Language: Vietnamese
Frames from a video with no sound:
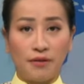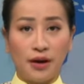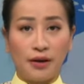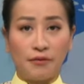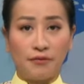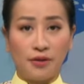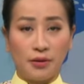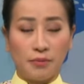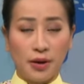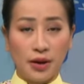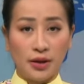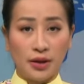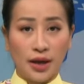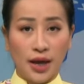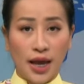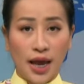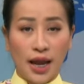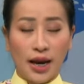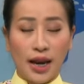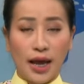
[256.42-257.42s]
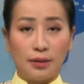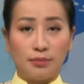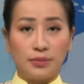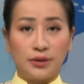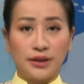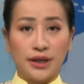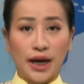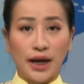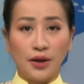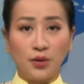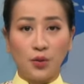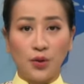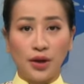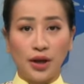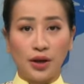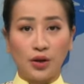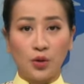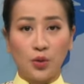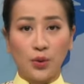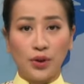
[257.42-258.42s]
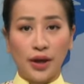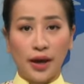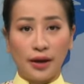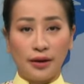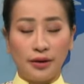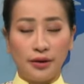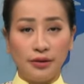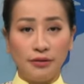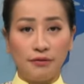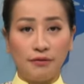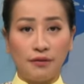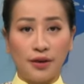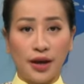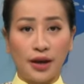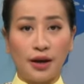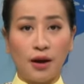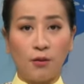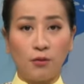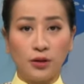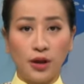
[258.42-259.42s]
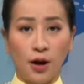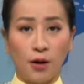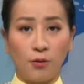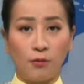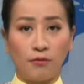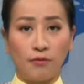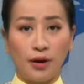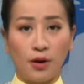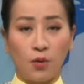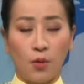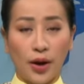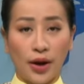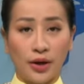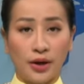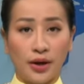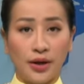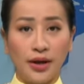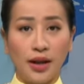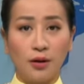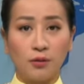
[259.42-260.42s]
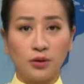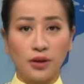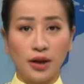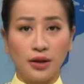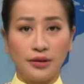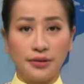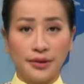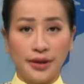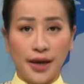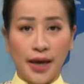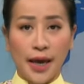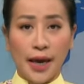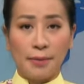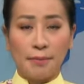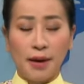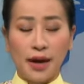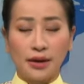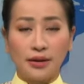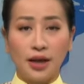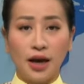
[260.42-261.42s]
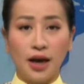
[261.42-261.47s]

và phê bình, làm trái quy định của nhà nước về đấu thầu và quản lý đầu tư. Bản